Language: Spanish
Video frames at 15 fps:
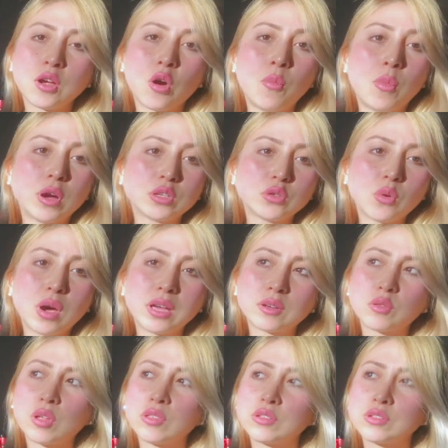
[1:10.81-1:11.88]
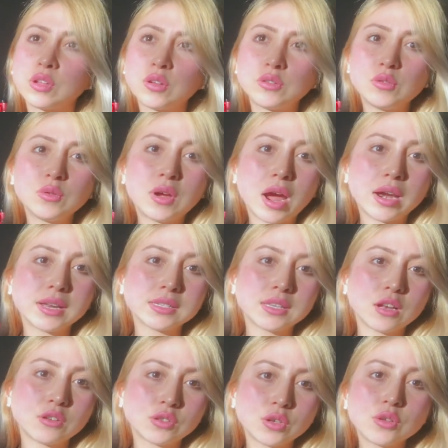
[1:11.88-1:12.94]
cómo actuar, dónde son los
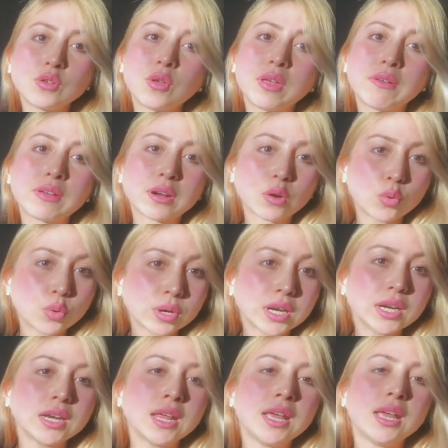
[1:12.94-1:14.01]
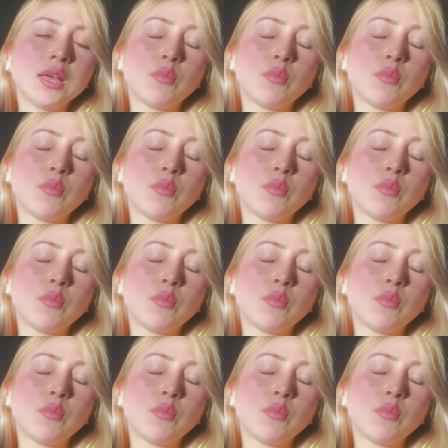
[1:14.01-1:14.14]
lugares a los que uno debe recurrir.